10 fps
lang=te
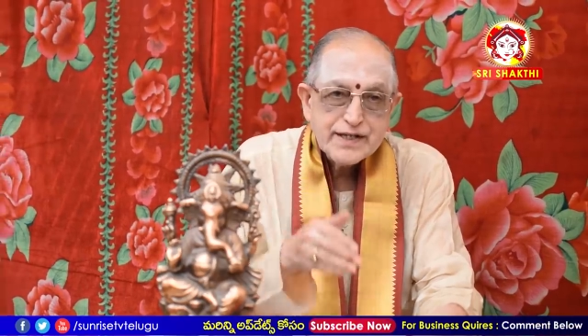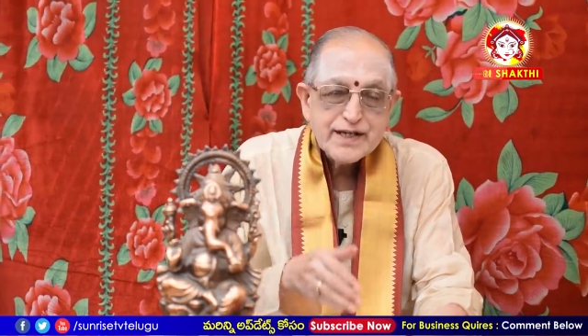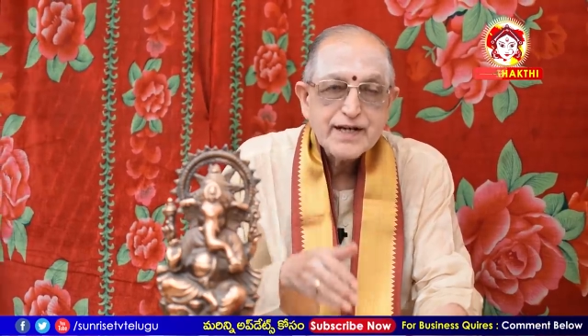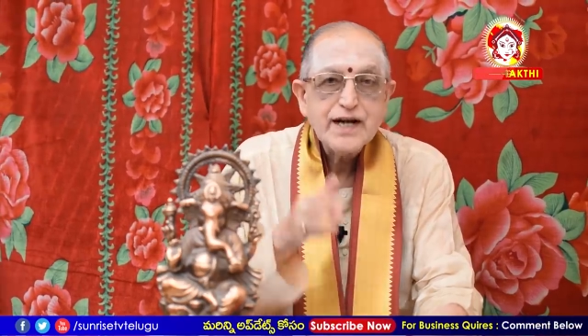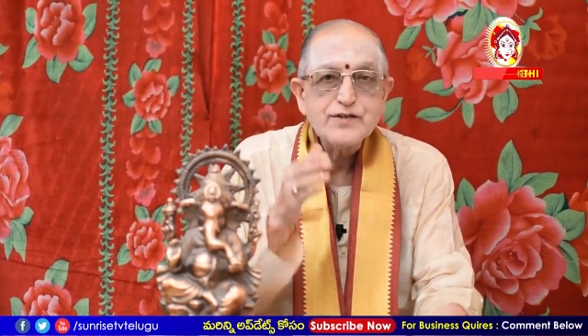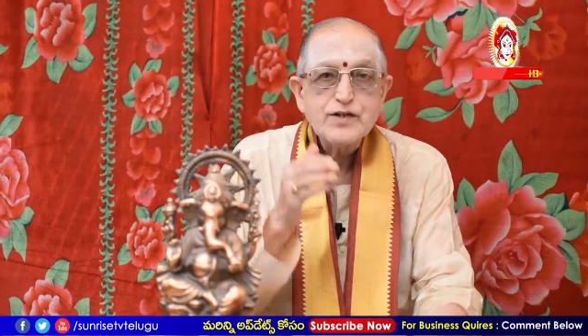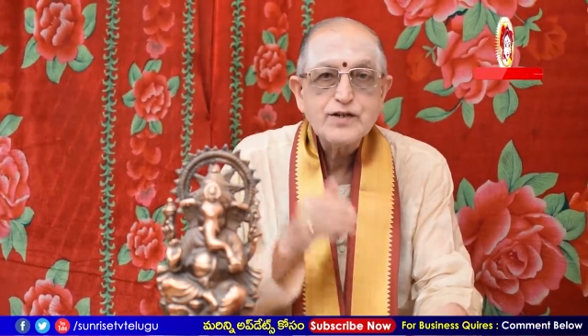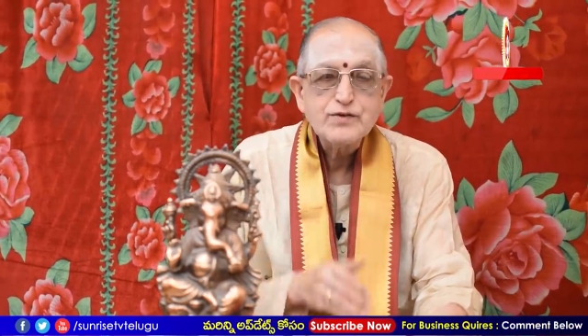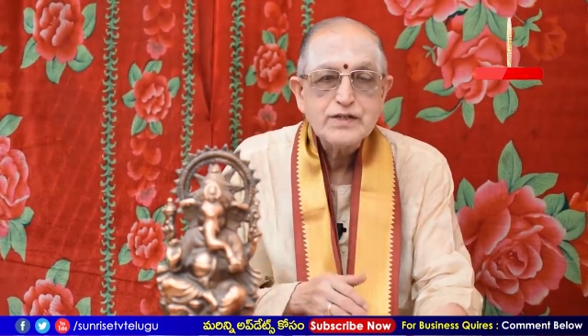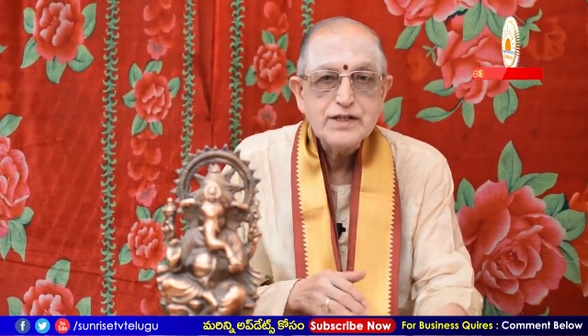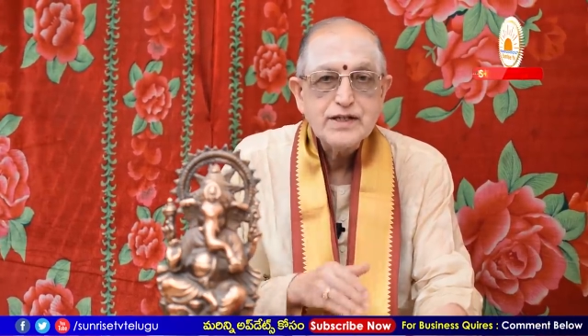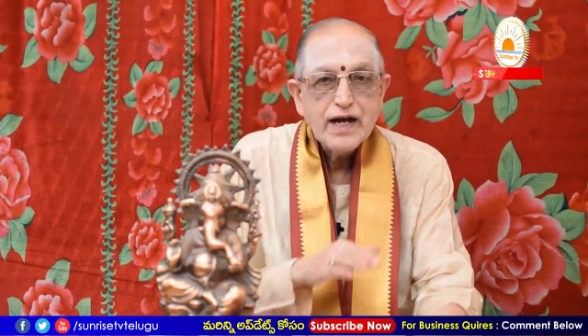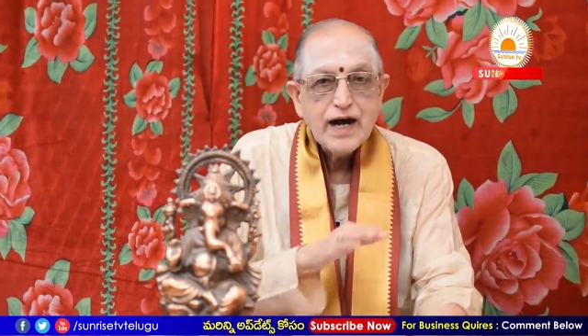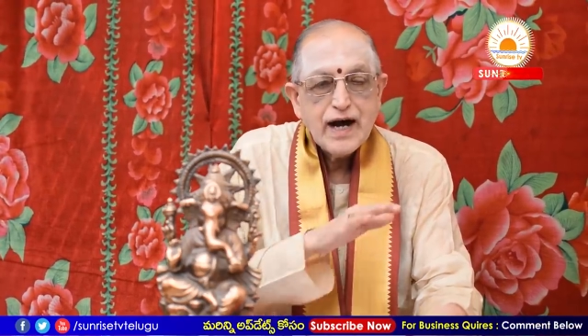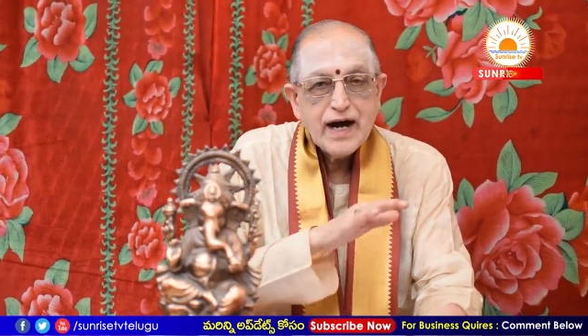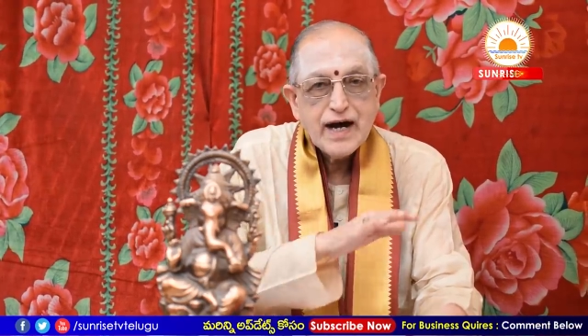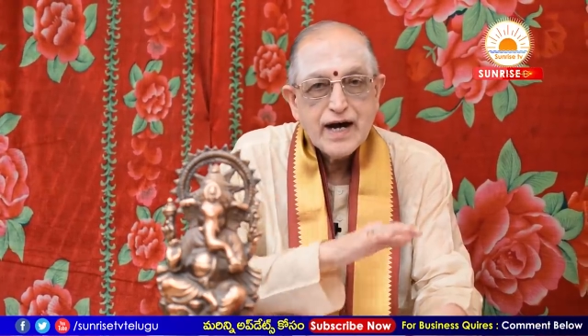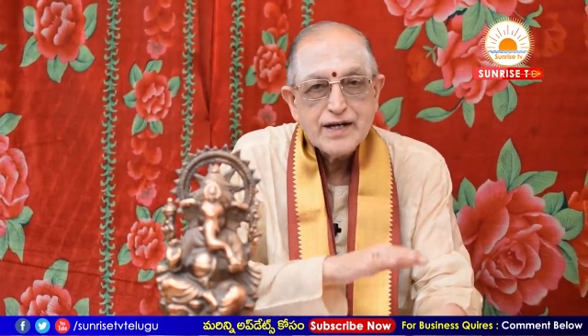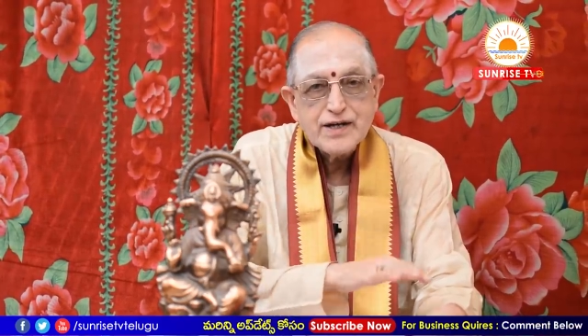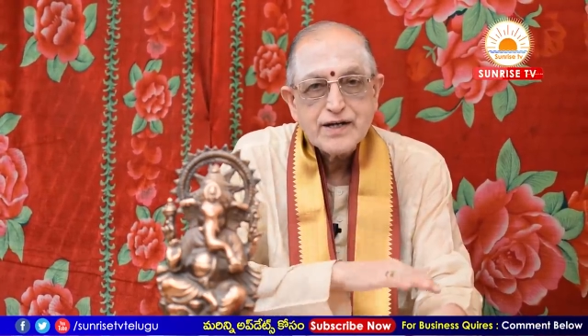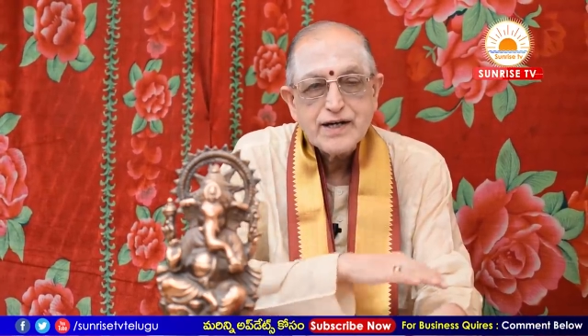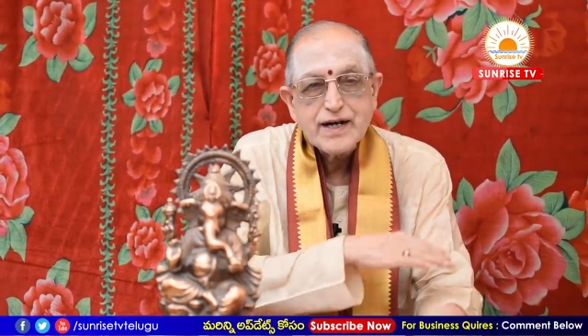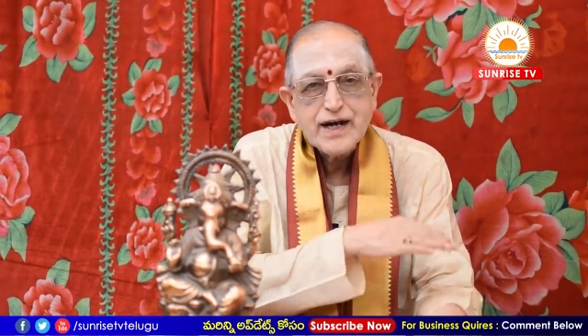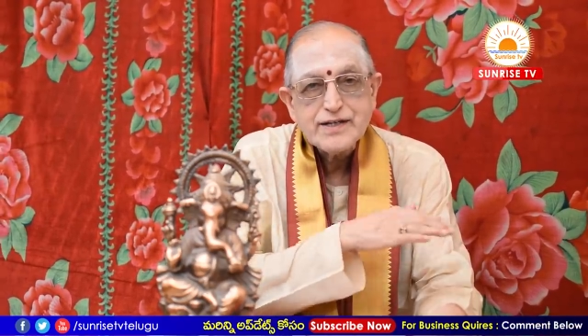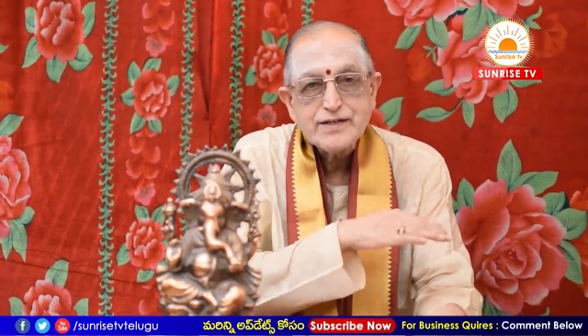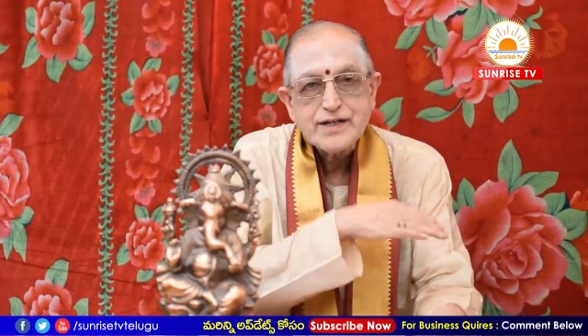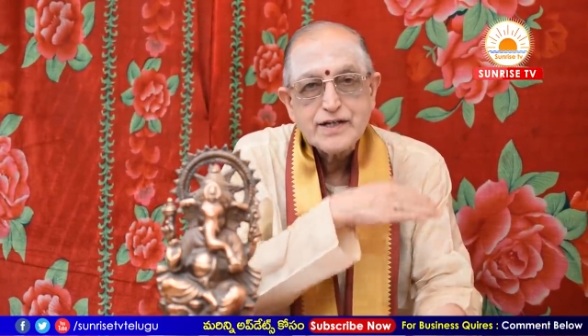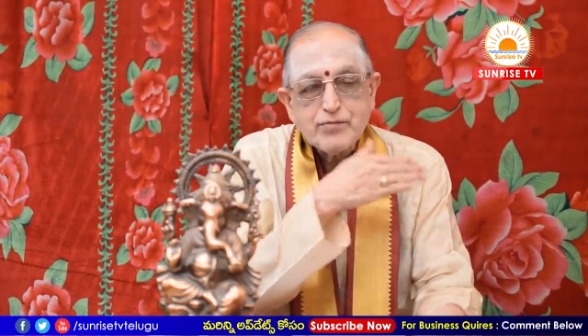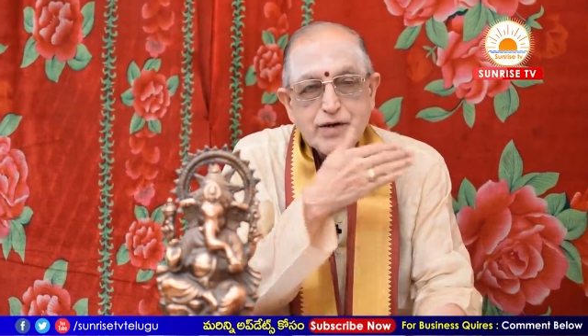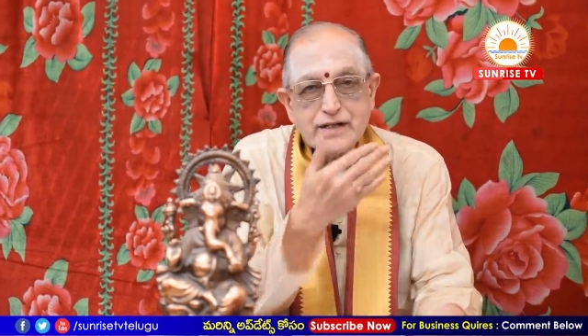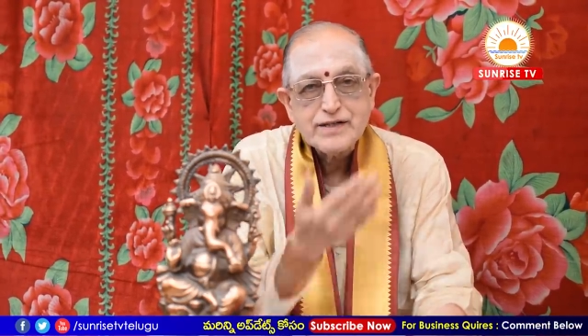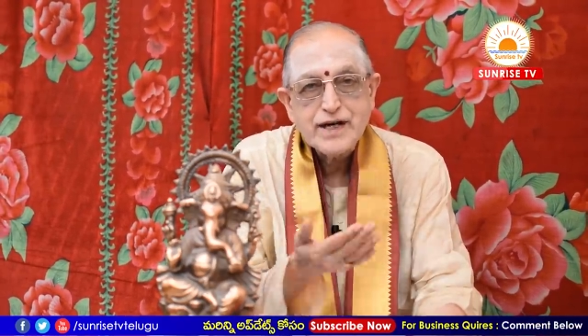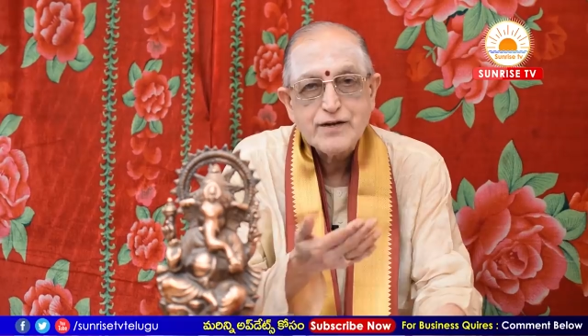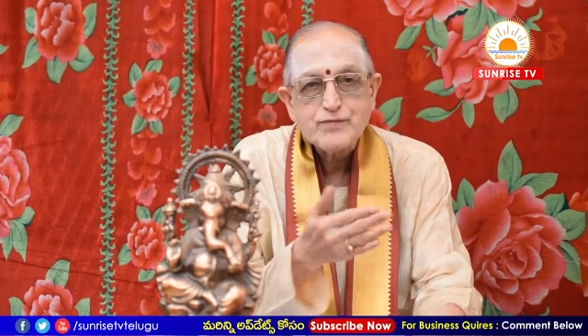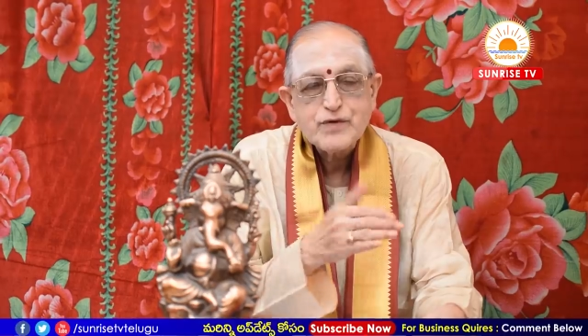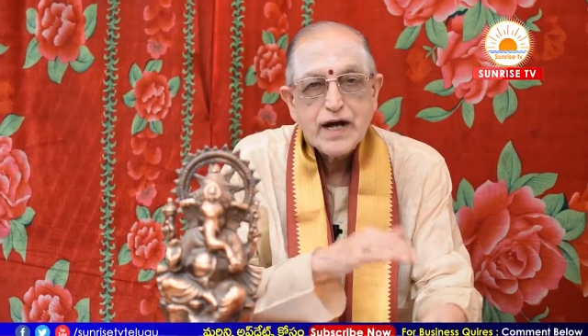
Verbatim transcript: ఏ రాశిలో ఉంది ఆ యొక్క రాశి యొక్క ఫలితాలు